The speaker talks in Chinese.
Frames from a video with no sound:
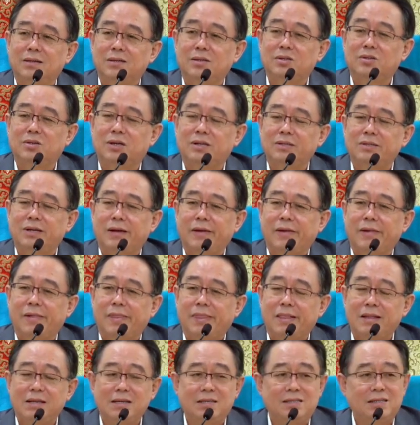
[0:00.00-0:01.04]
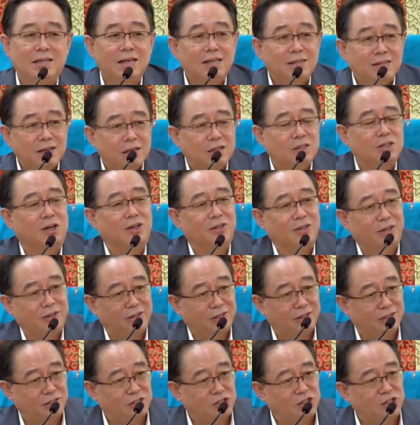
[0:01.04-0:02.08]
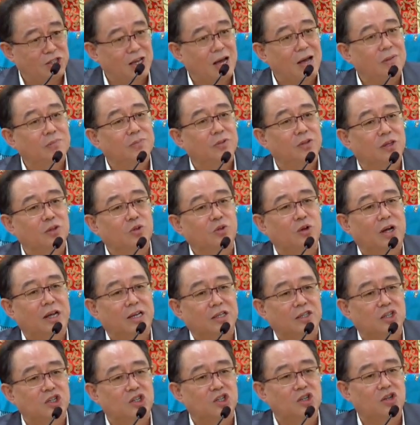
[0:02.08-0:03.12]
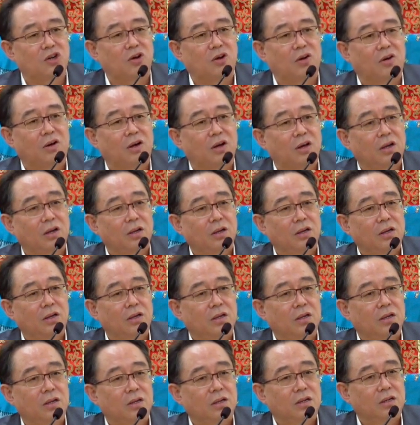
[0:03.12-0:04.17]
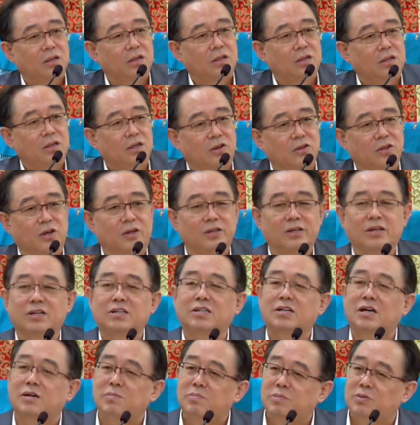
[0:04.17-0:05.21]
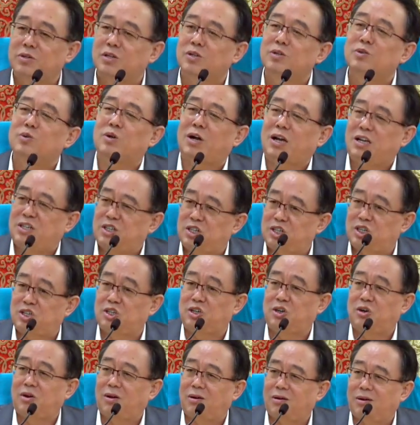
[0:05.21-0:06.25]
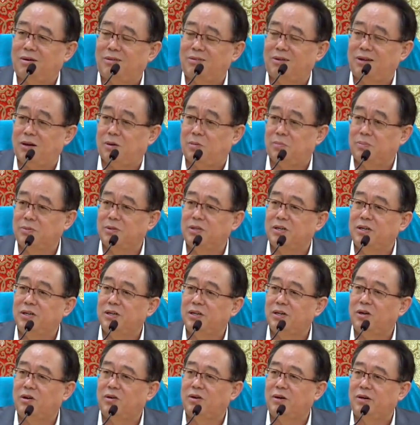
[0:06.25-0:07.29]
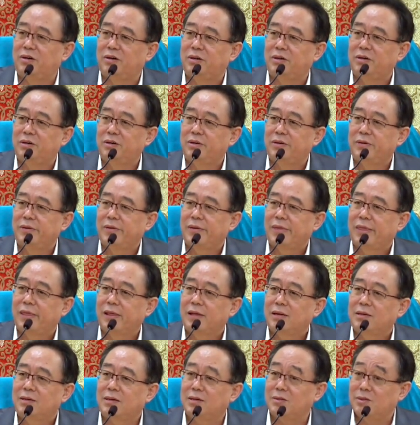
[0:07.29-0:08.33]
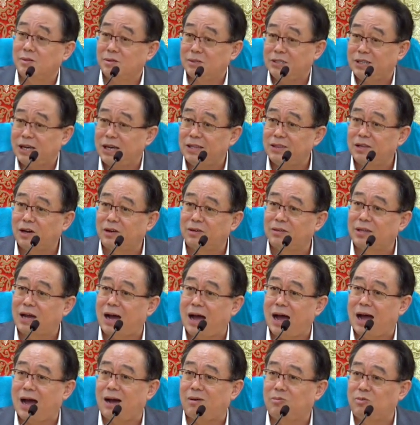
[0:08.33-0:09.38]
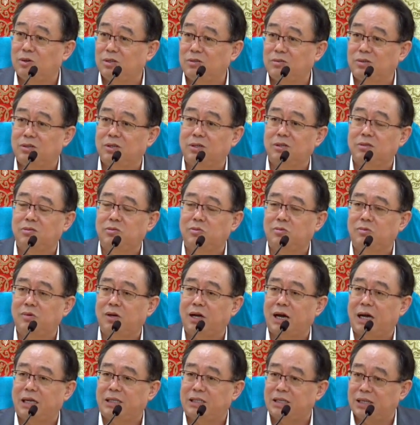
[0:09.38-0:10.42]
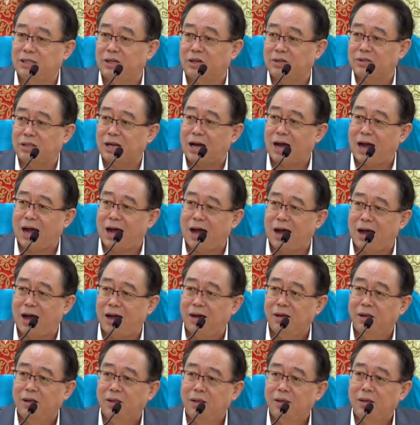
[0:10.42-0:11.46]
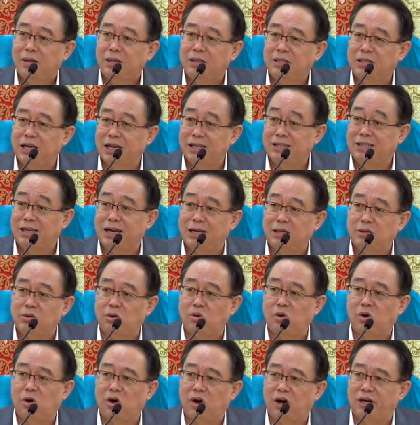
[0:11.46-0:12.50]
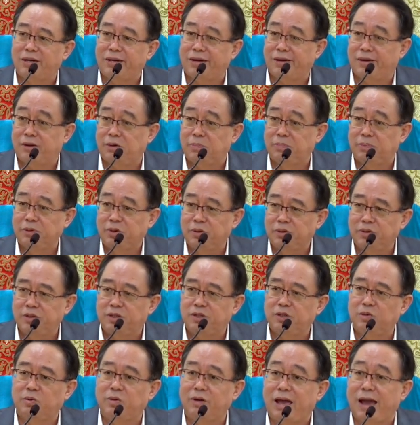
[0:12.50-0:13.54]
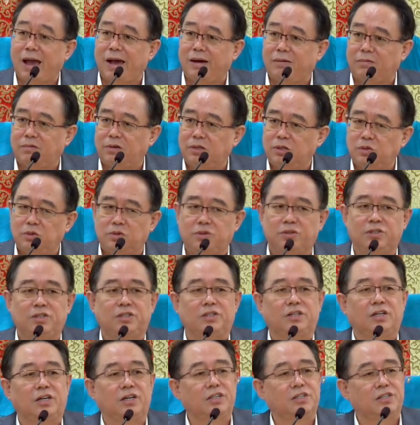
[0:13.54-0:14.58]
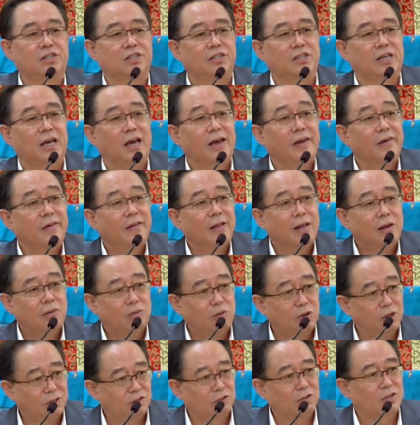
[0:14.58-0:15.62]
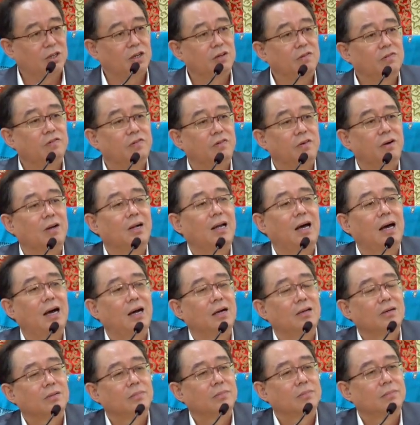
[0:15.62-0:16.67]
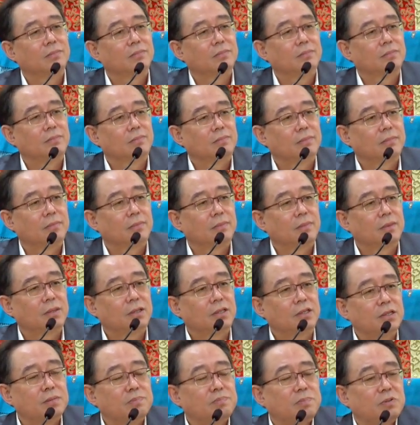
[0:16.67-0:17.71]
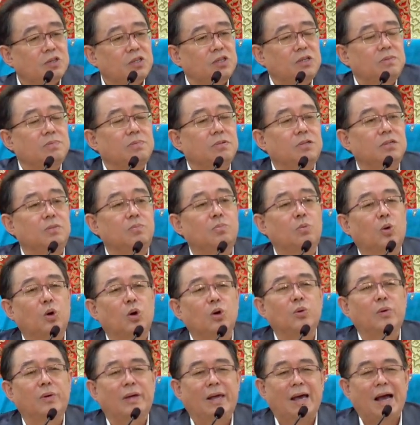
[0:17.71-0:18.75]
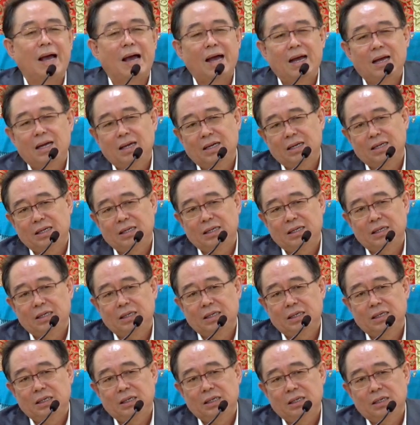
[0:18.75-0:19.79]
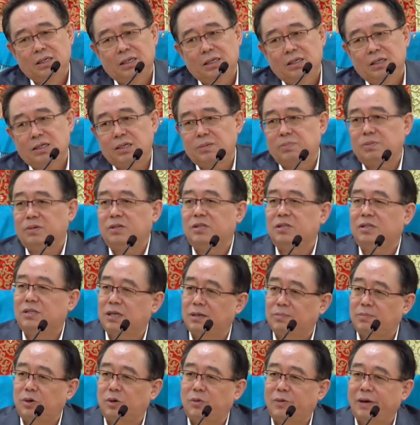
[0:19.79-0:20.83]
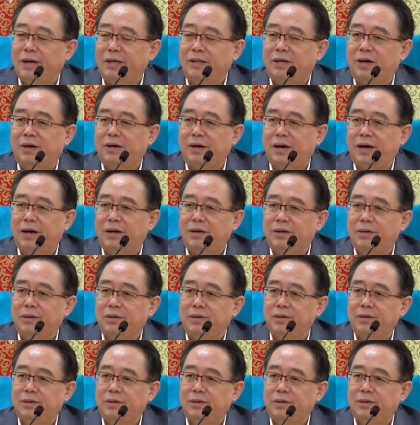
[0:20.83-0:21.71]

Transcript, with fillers: 你算算，你现在找到一个释迦牟尼转世喽，找到一个张普生转世喽，了不得喽！然后见到他我就得度了，见到他见解脱，然后不用修炼我就去极乐世界，我就成佛了。这是不是魔鬼呀？是不是邪魔外道啊？